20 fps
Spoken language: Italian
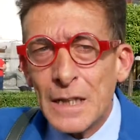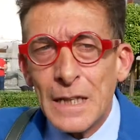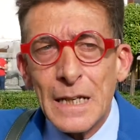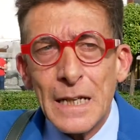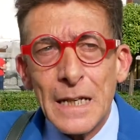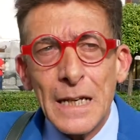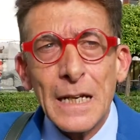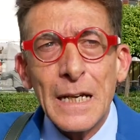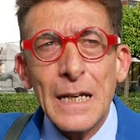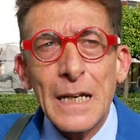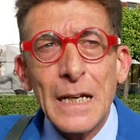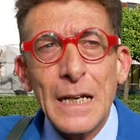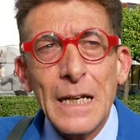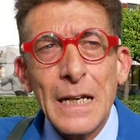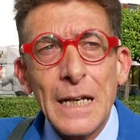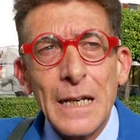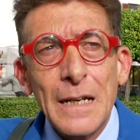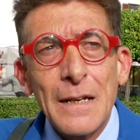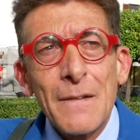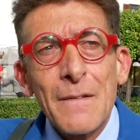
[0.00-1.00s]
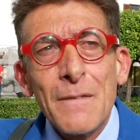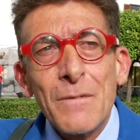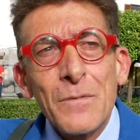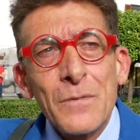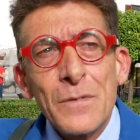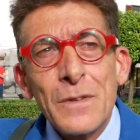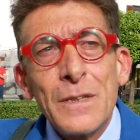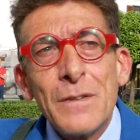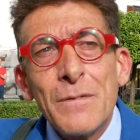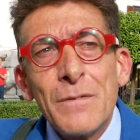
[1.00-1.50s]
eh,
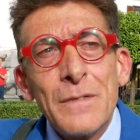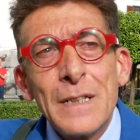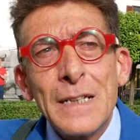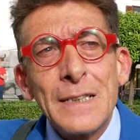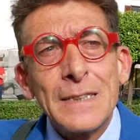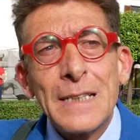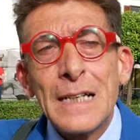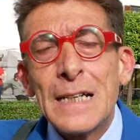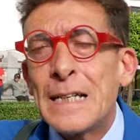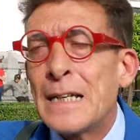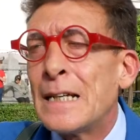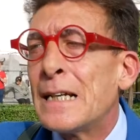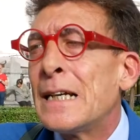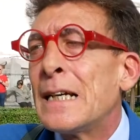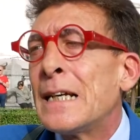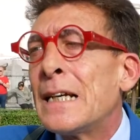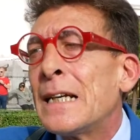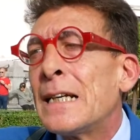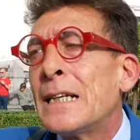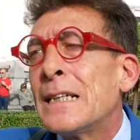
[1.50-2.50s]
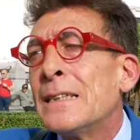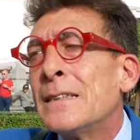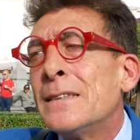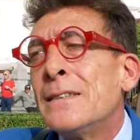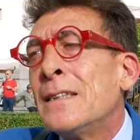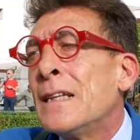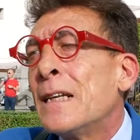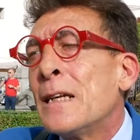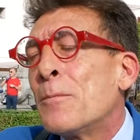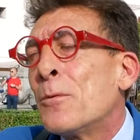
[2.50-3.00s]
di, stare,
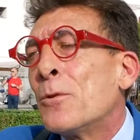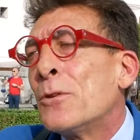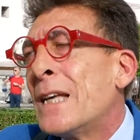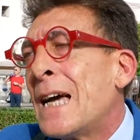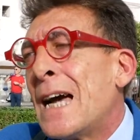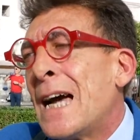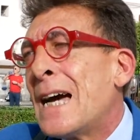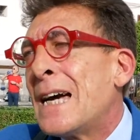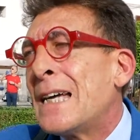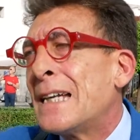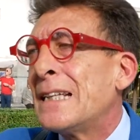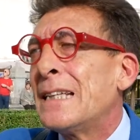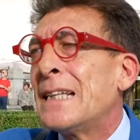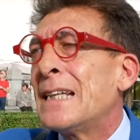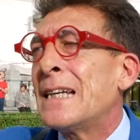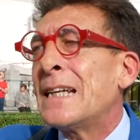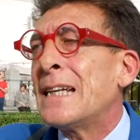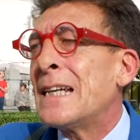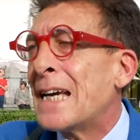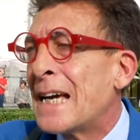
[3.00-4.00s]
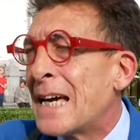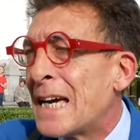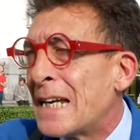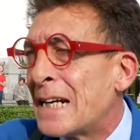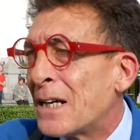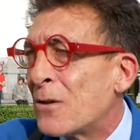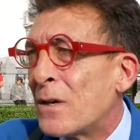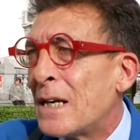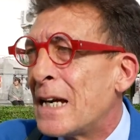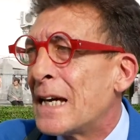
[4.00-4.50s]
di ripudiare, di
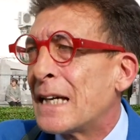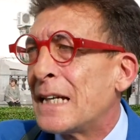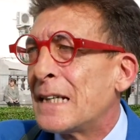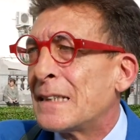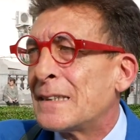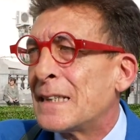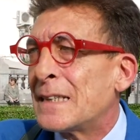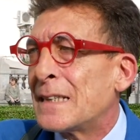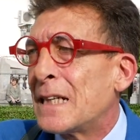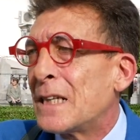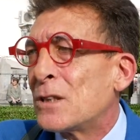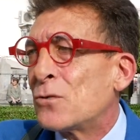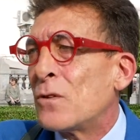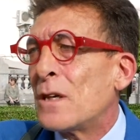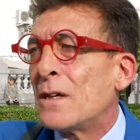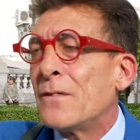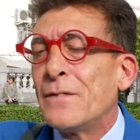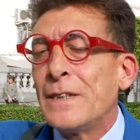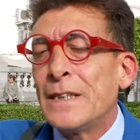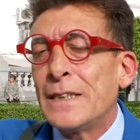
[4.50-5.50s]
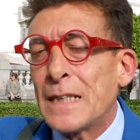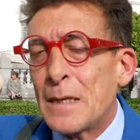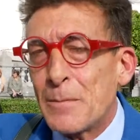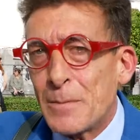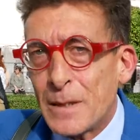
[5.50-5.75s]
rinnegare quella che era stata la sua vita